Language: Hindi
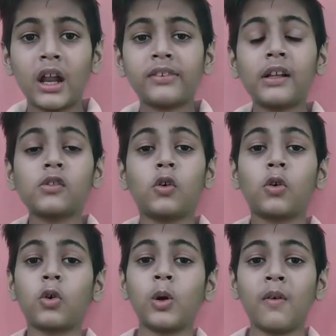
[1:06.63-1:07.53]
दरअसल
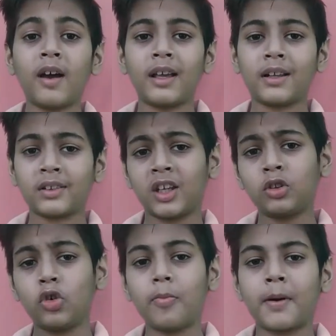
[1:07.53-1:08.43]
कोरोना वायरस के
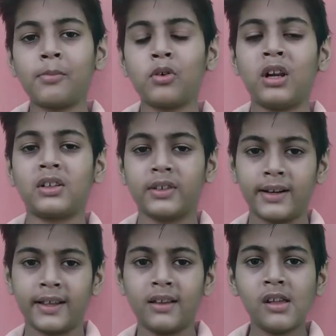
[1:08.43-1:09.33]
दो प्रमुख
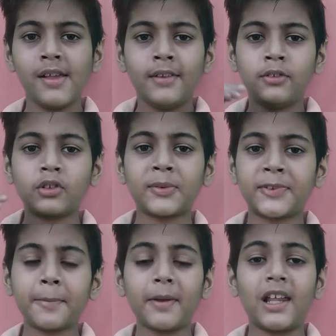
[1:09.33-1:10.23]
लक्षण हैं जो
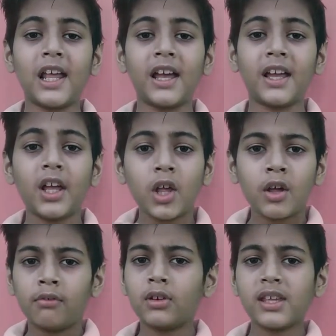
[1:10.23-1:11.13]
सबसे पहला है
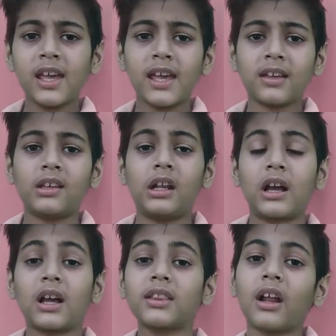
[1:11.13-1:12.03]
वो ये है कि
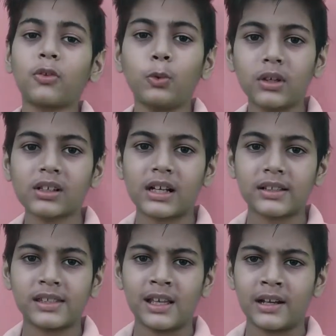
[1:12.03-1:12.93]
लगातार सूखी
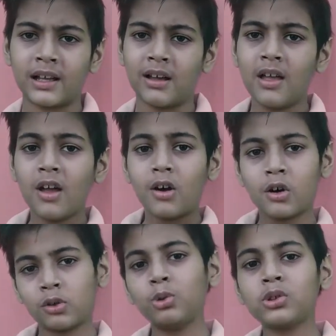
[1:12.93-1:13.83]
खांसी आना
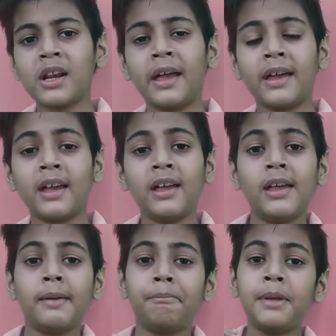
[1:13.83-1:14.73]
और दूसरा है
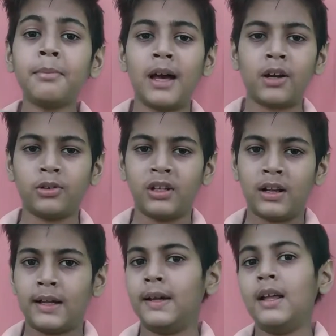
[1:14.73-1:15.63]
बीमार हो
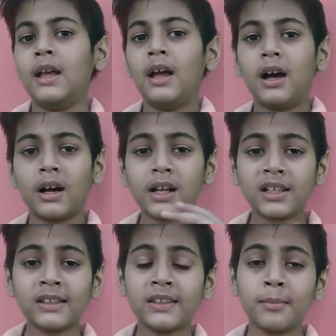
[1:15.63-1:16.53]
जाना अगर
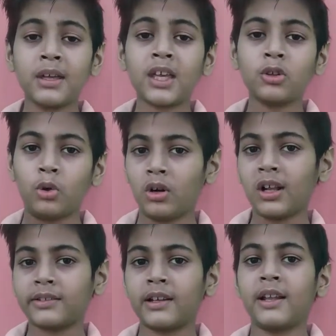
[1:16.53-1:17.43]
किसी में ये दोनों
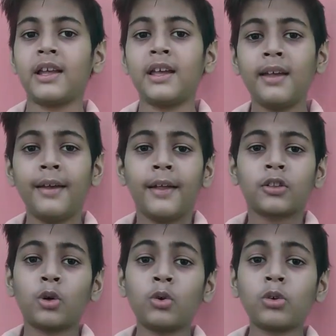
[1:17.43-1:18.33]
लक्षण है
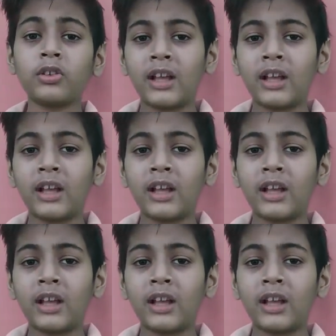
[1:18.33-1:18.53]
तो उनको